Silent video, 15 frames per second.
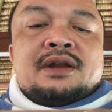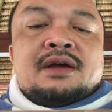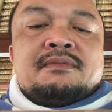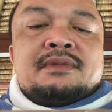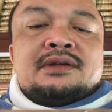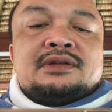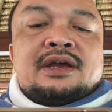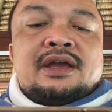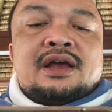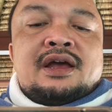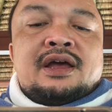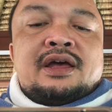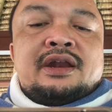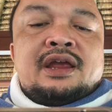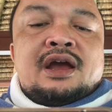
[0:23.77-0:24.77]
nama
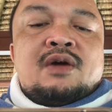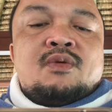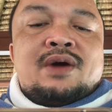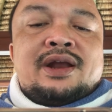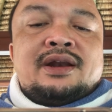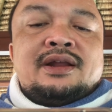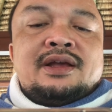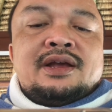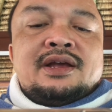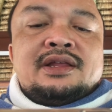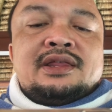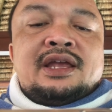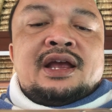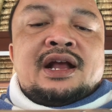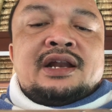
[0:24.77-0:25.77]
saya Haryawan,
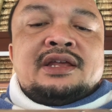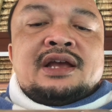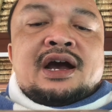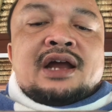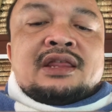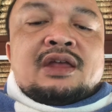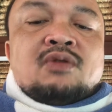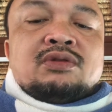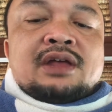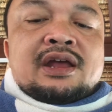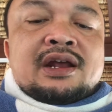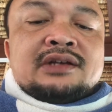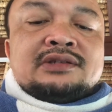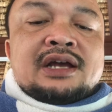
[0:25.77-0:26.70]
tinggal di Jakarta Utara.